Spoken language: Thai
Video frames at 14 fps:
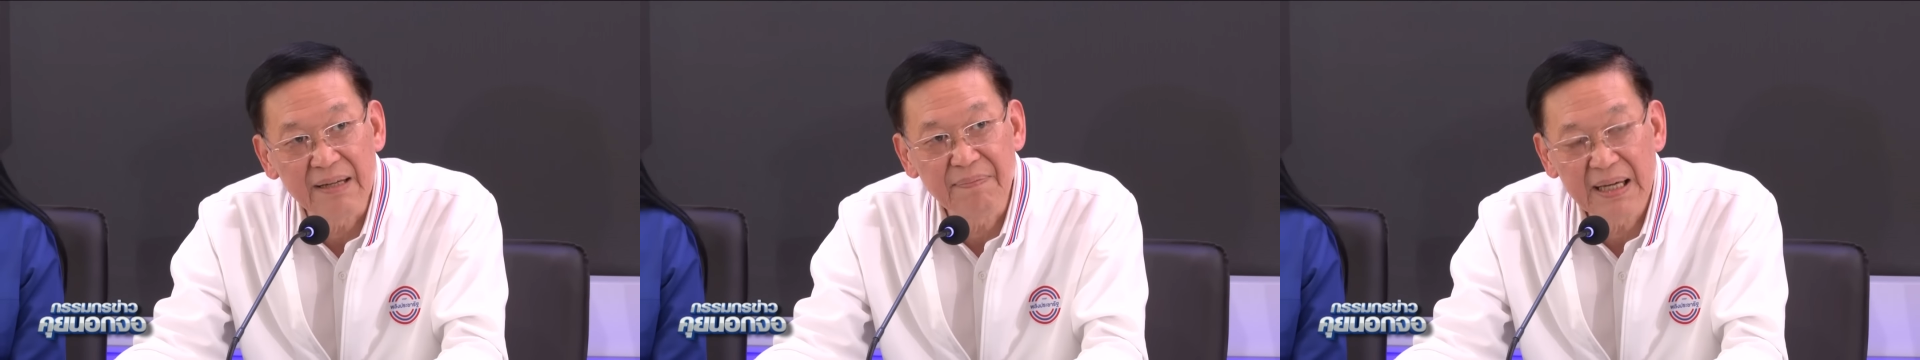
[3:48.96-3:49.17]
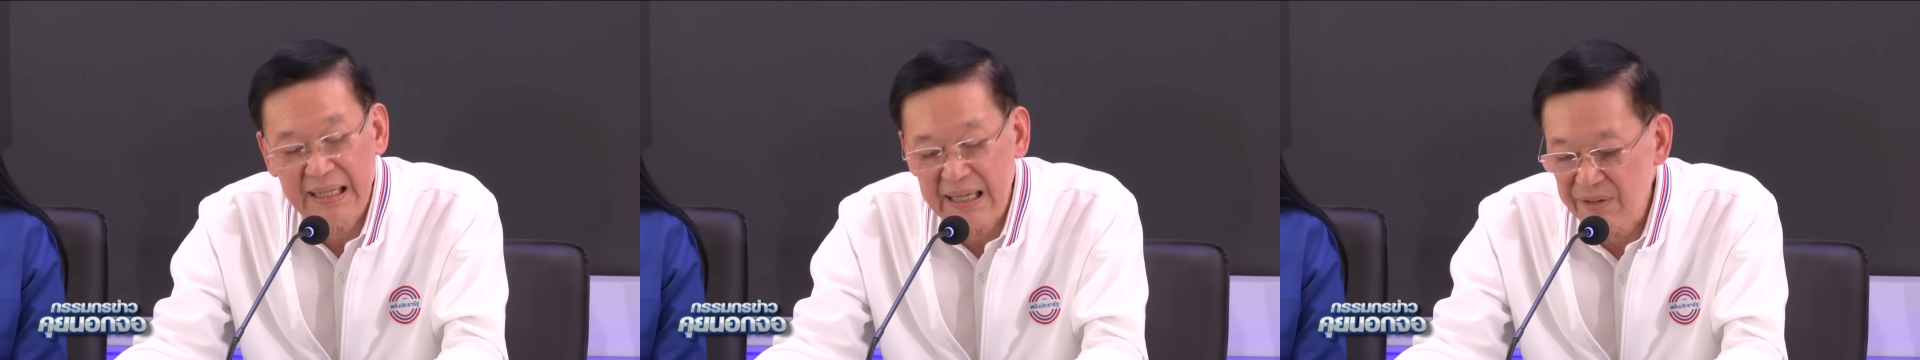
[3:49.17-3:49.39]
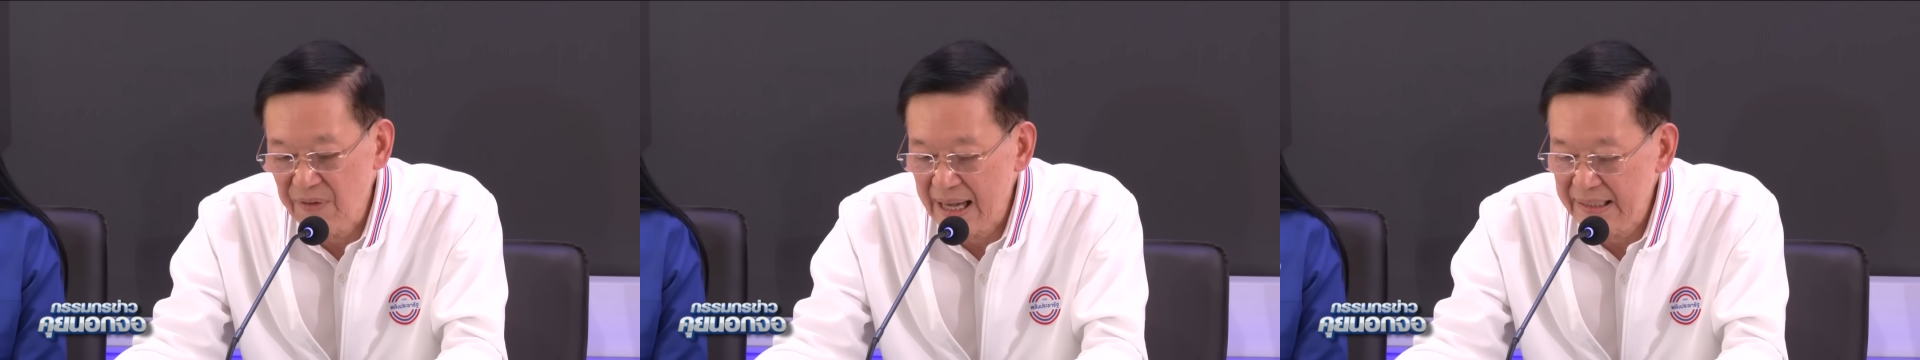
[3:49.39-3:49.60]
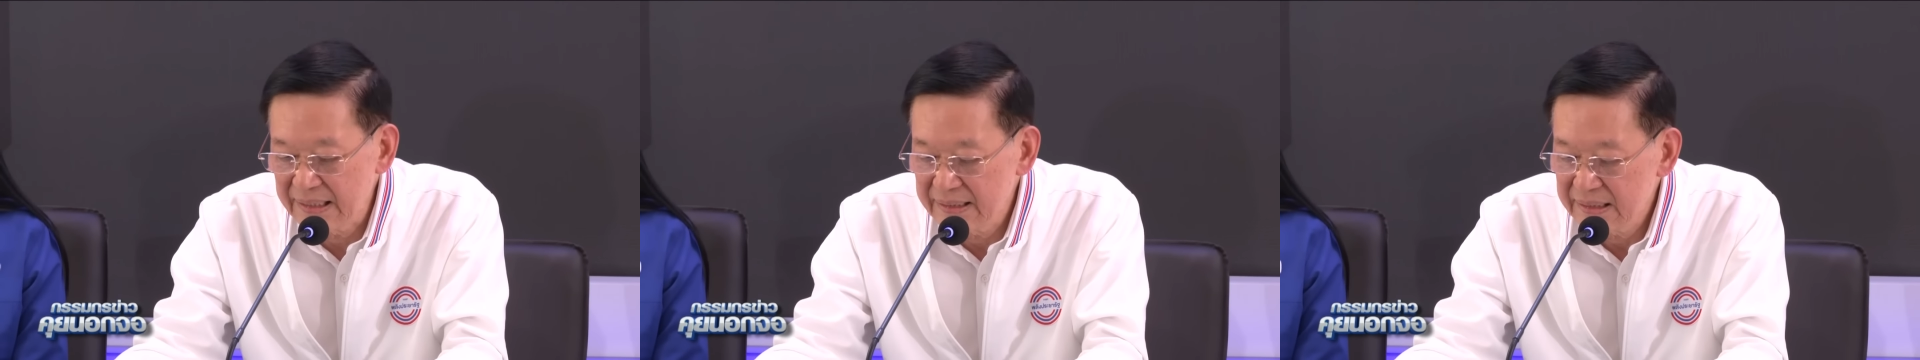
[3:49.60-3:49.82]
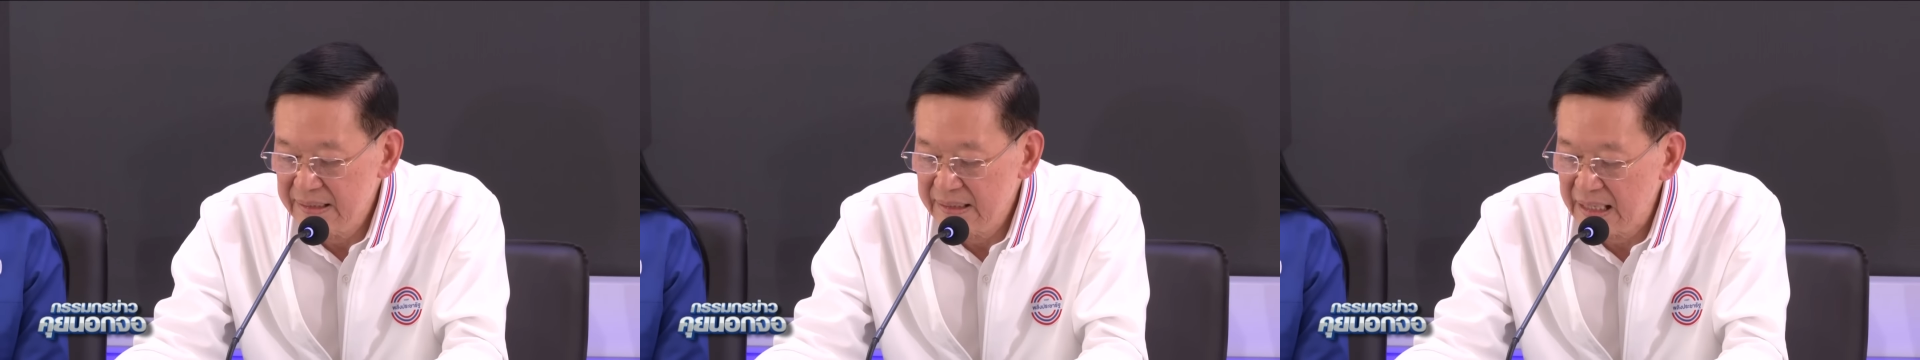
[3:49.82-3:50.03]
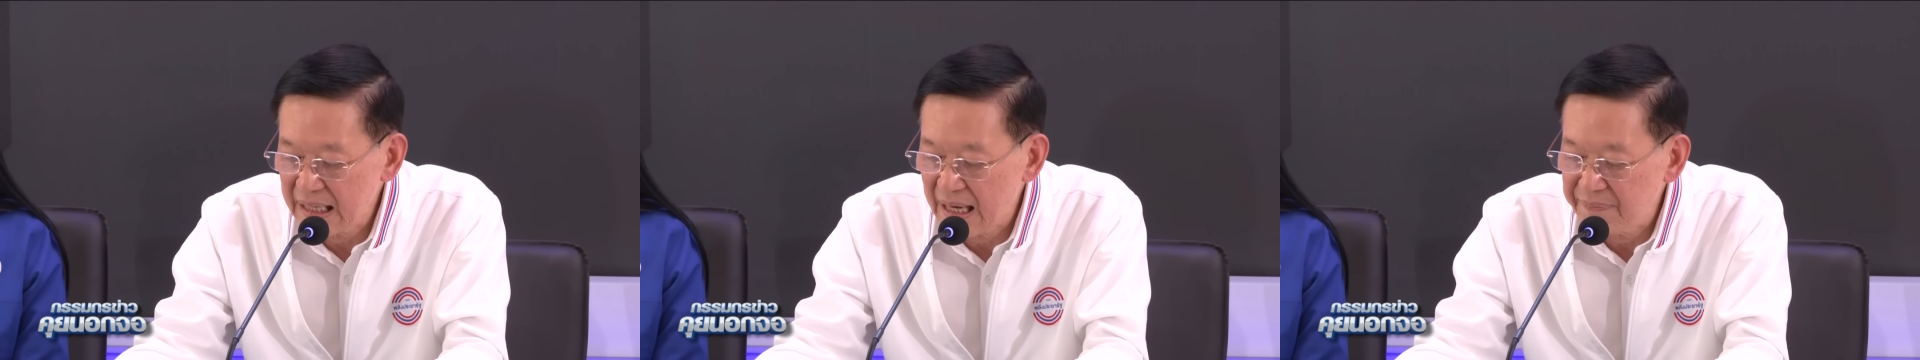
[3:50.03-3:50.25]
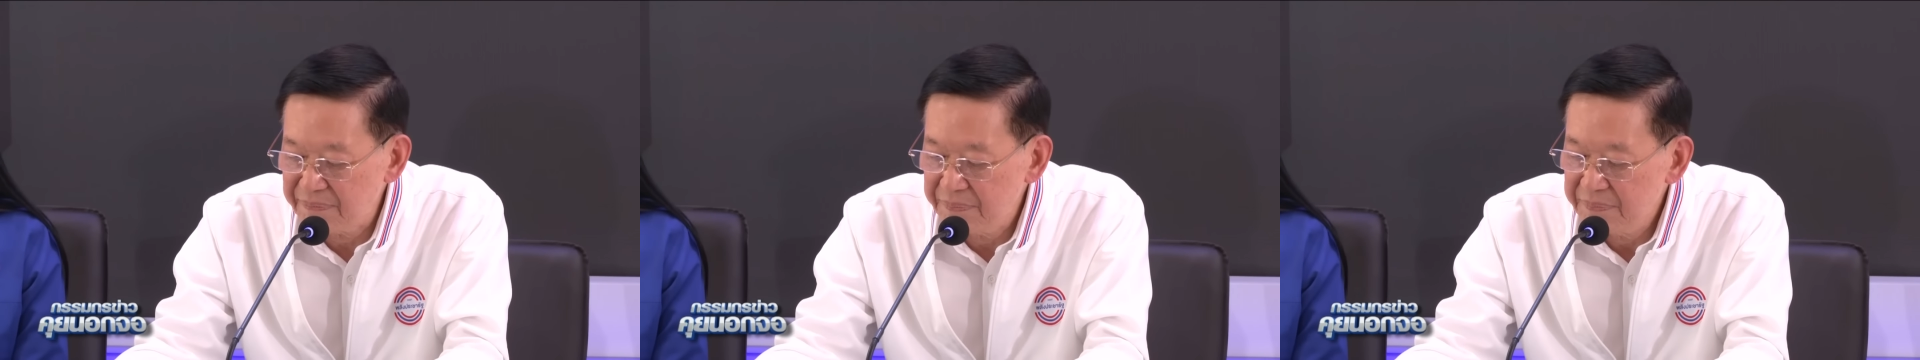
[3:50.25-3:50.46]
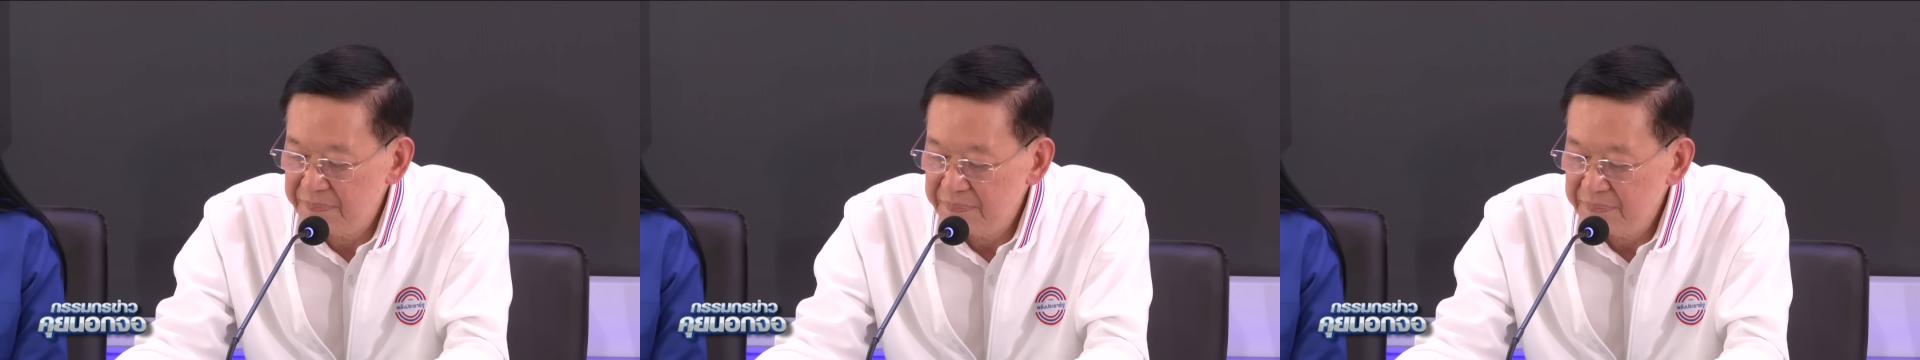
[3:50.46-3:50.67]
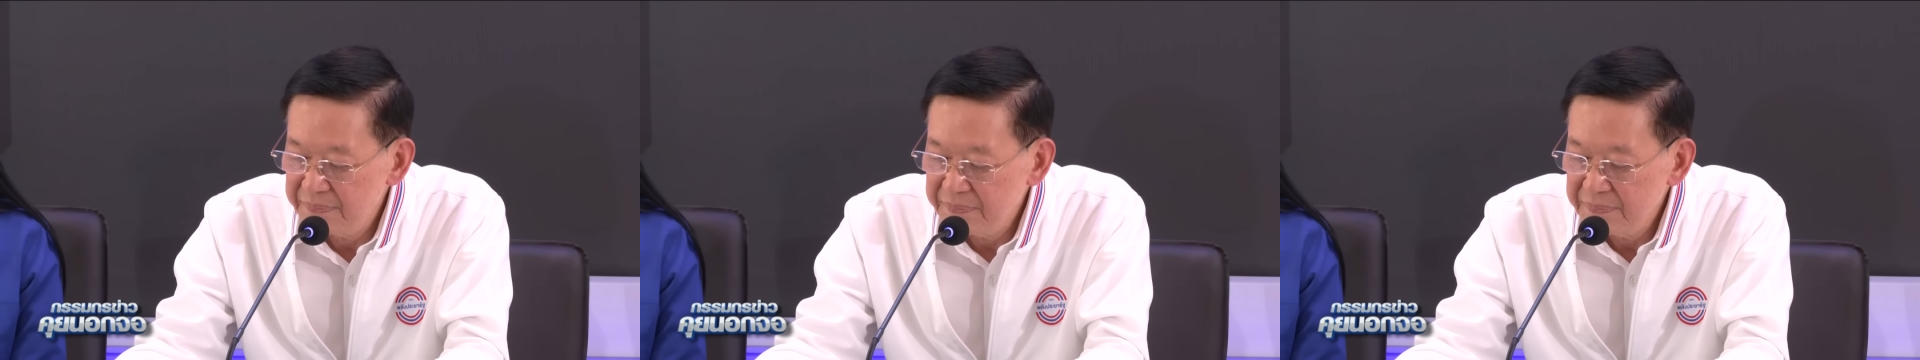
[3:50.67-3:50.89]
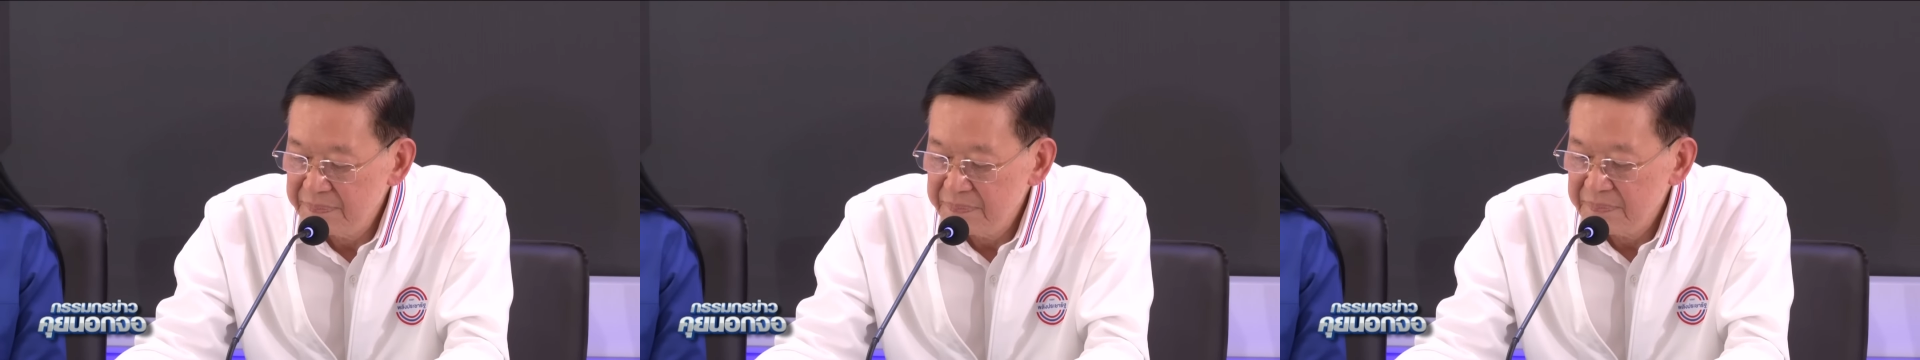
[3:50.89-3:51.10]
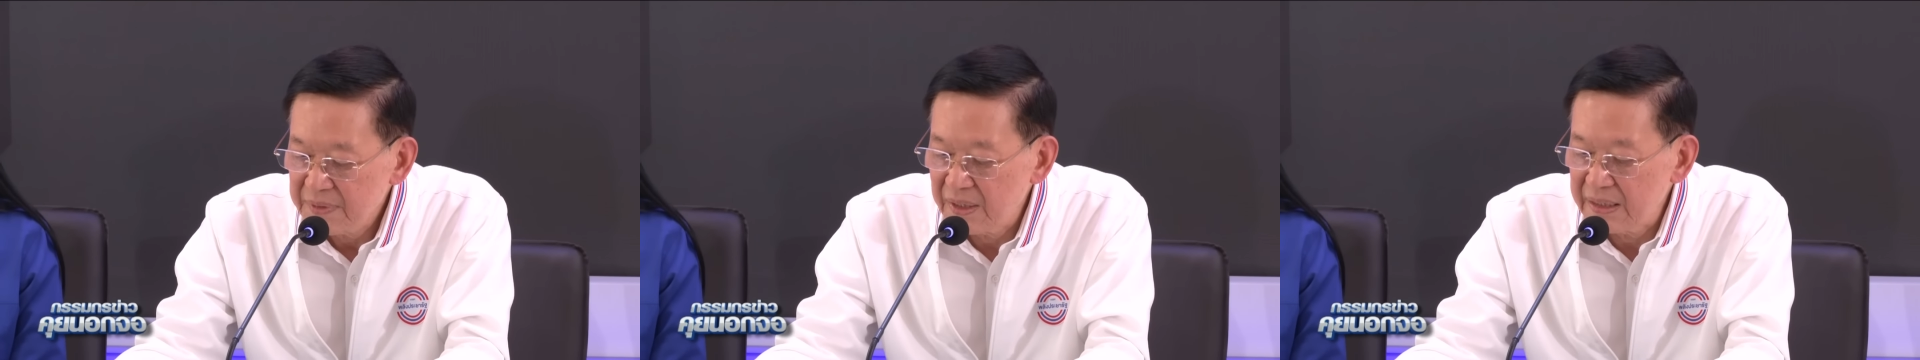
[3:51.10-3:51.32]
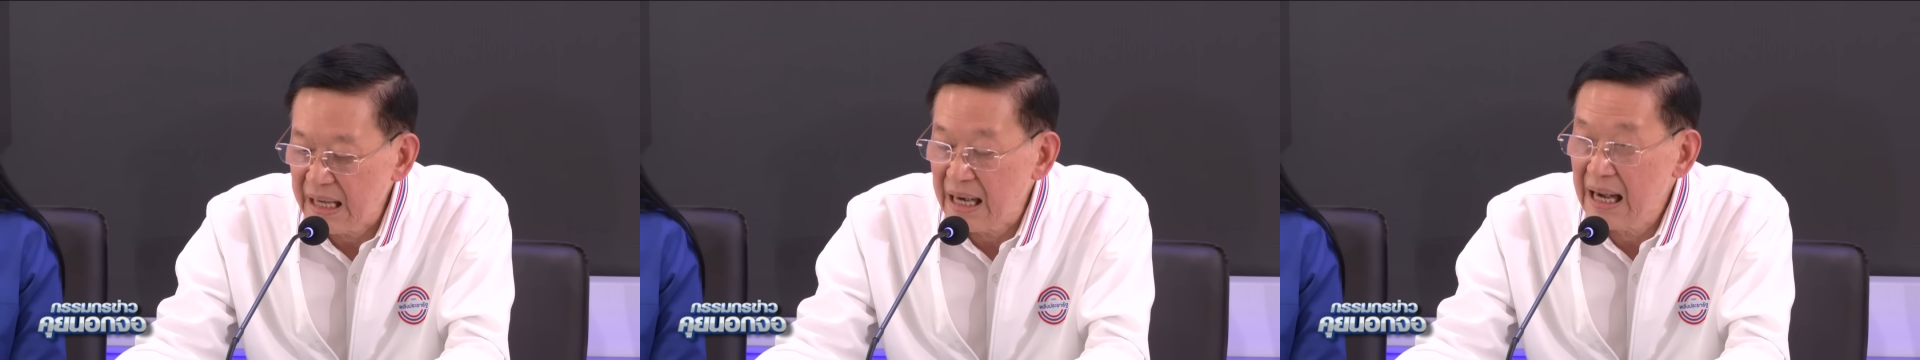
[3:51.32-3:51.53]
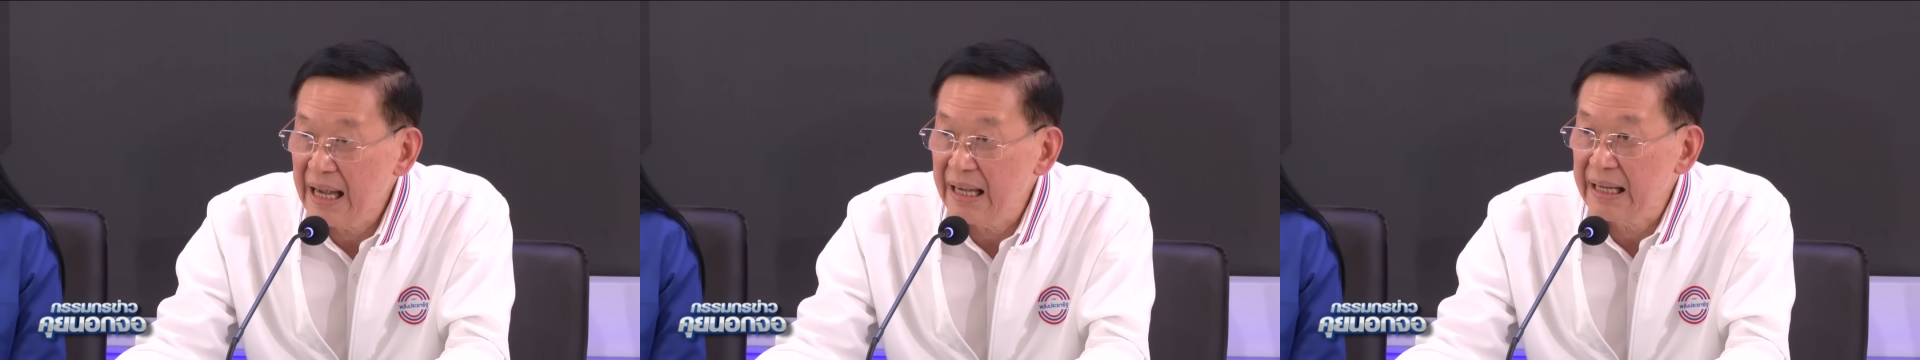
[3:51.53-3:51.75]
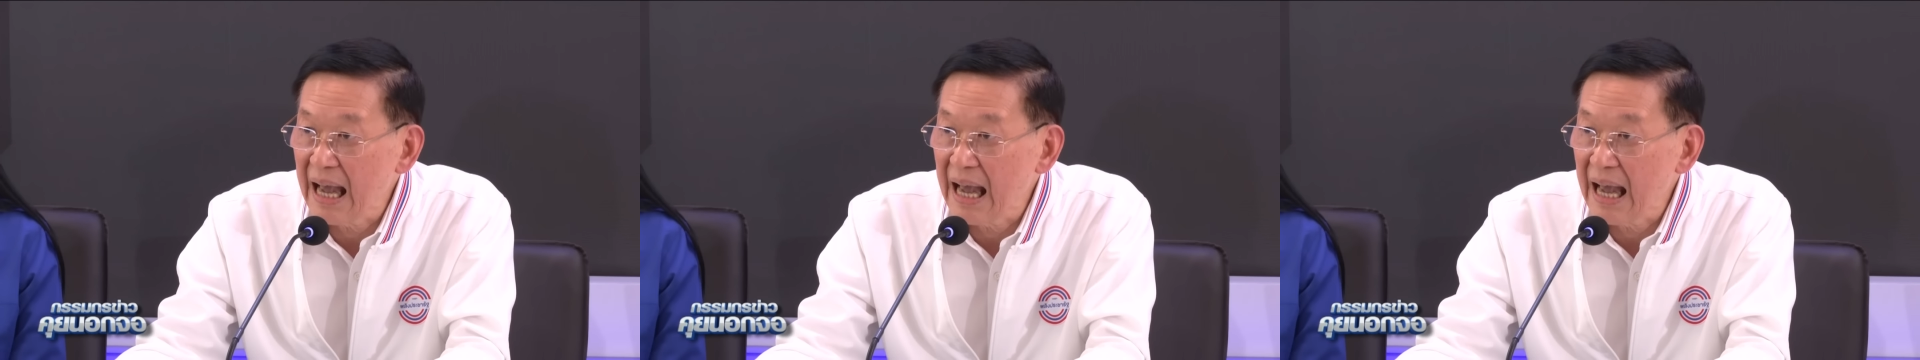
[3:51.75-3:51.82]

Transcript: สิบตุลาคมเป็นต้นไปจะเกิดจุดเริ่ม